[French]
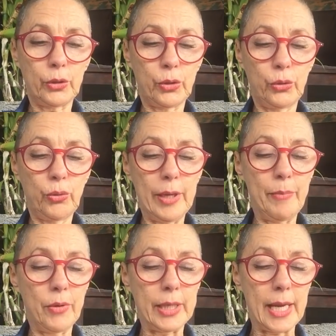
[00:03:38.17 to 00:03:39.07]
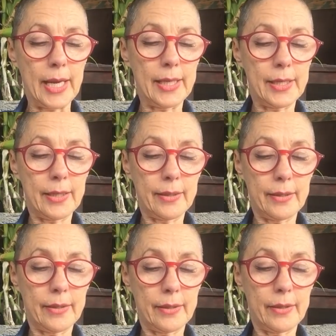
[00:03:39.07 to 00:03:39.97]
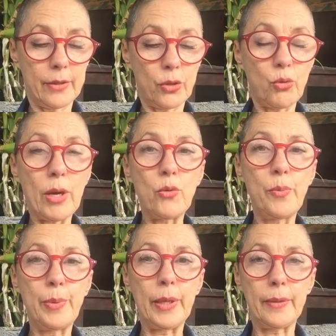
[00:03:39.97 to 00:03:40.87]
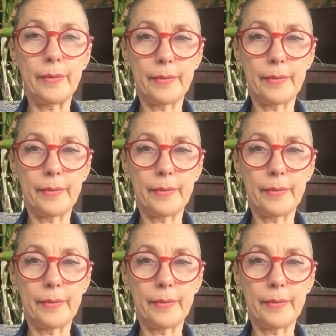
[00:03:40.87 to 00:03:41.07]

Que tous les blocages soient coupés